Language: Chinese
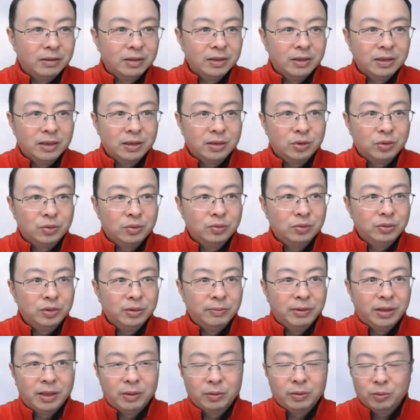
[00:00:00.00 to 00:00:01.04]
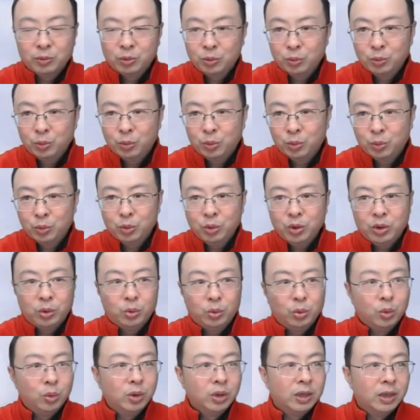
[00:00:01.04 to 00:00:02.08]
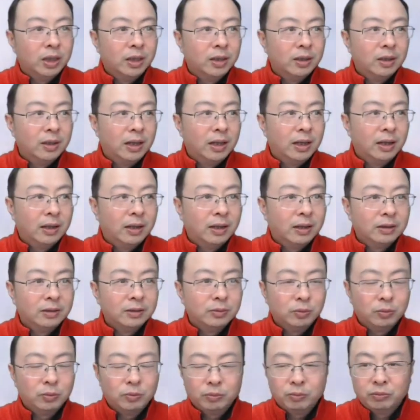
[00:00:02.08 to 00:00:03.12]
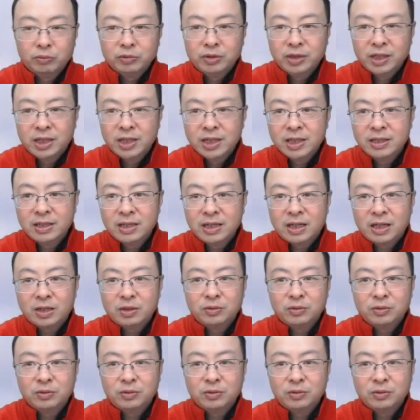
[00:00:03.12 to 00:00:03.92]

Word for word: 人的书里面最多的啊，目前家